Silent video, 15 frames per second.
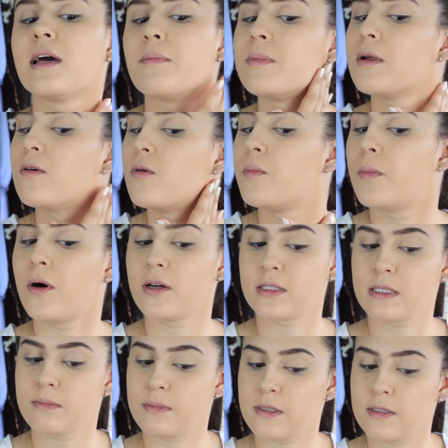você aplica o pó
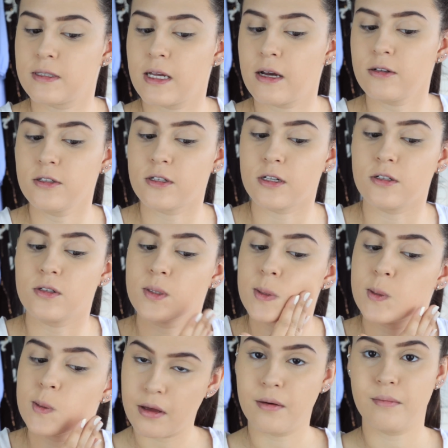sem pincel,
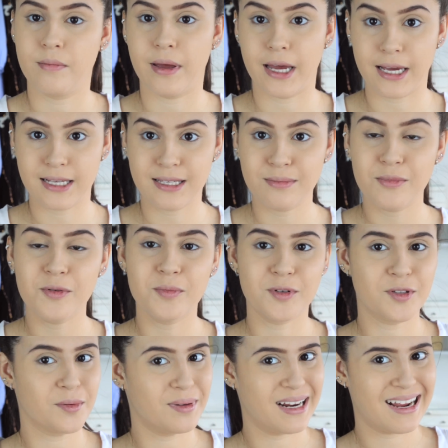gente? Péssimo,
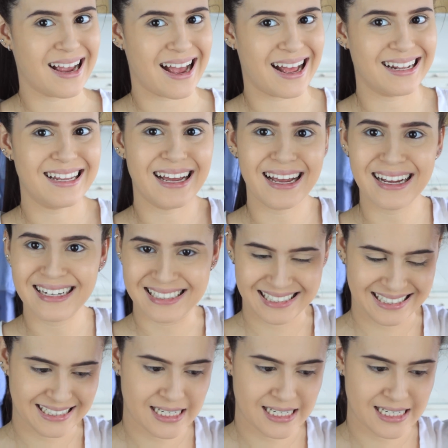muito obrigada.